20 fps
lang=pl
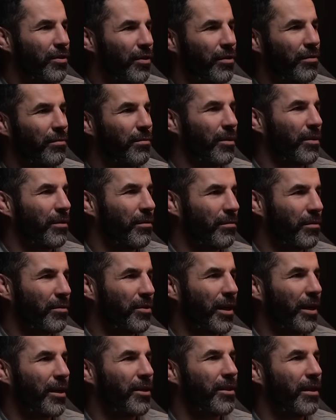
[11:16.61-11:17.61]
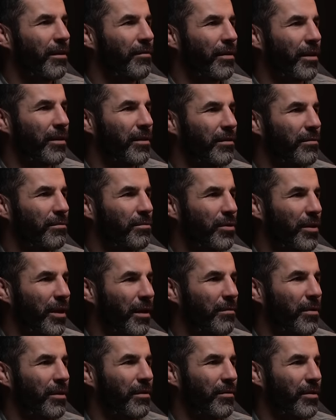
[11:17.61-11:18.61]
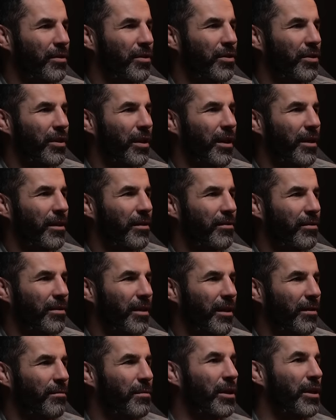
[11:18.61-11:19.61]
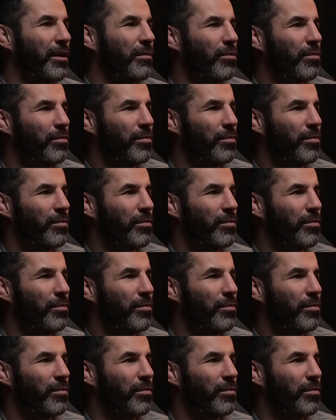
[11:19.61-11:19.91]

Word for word: to oni będą czekać na efekty przynajmniej 20 lat. To jest takie minimum.